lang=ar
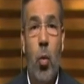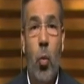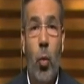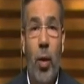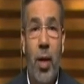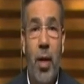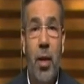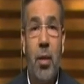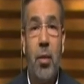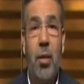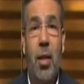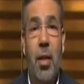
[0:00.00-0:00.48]

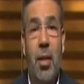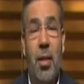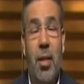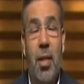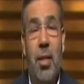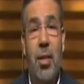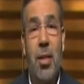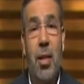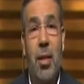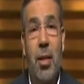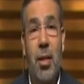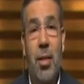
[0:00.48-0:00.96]
وليه اختارت
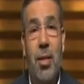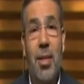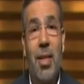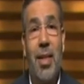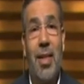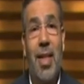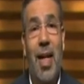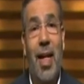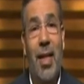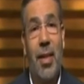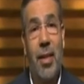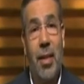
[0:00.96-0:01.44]
هذه القصة
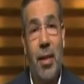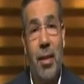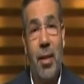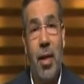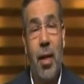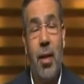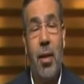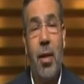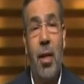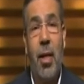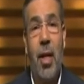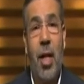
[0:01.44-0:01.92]

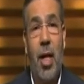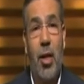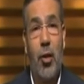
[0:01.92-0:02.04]
تحديدا